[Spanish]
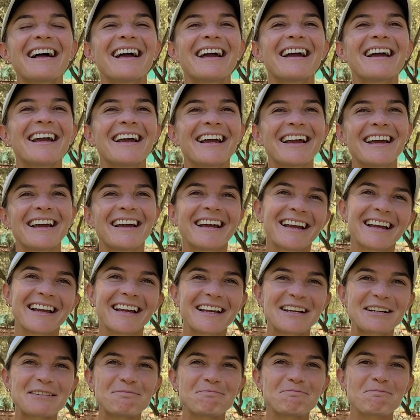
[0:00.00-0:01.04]

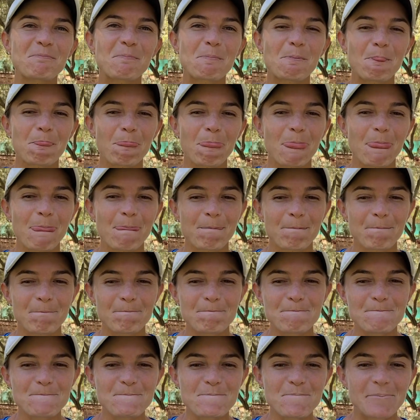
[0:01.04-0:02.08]
Eh,
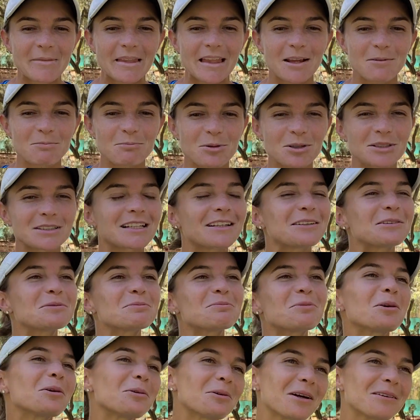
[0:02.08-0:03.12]
pues en un
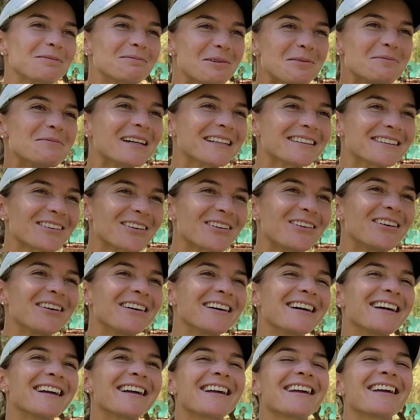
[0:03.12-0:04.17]
muy buen momento.
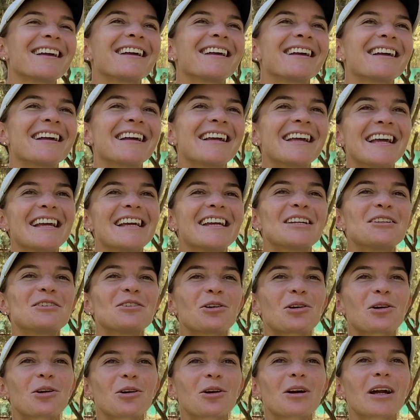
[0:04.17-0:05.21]
Eh,
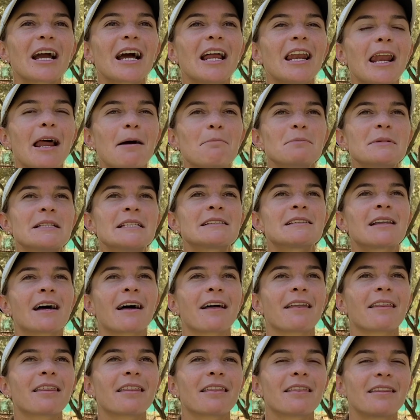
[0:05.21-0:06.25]
yo creo que a la
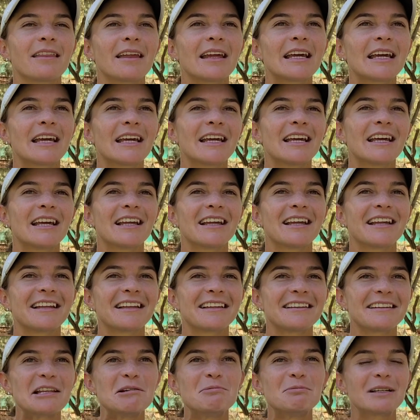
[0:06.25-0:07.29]
mitad de
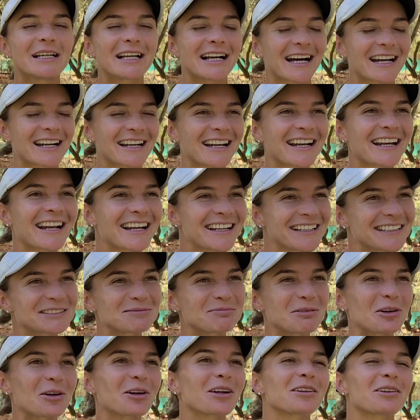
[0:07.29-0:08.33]
mi carrera,
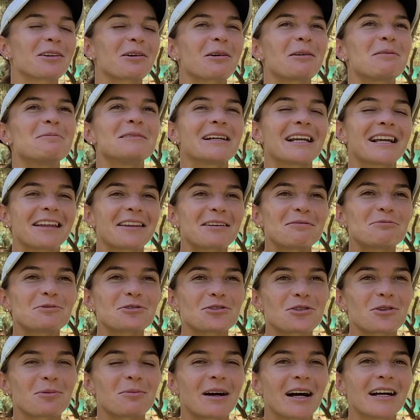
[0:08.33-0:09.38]
espero que todavía me quede
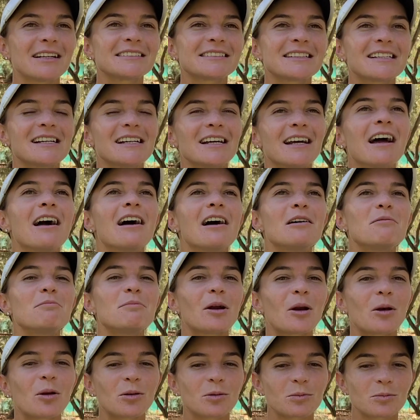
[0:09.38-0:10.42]
mucho más
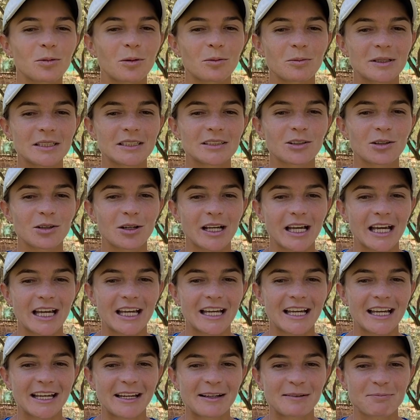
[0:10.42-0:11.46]
pero en un momento
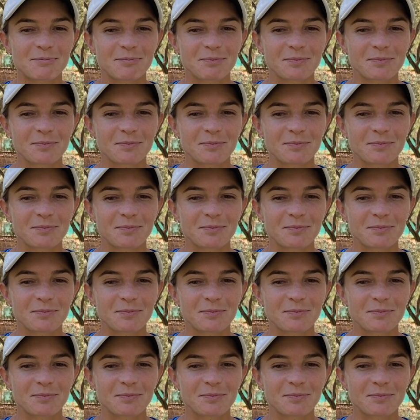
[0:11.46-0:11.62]
que,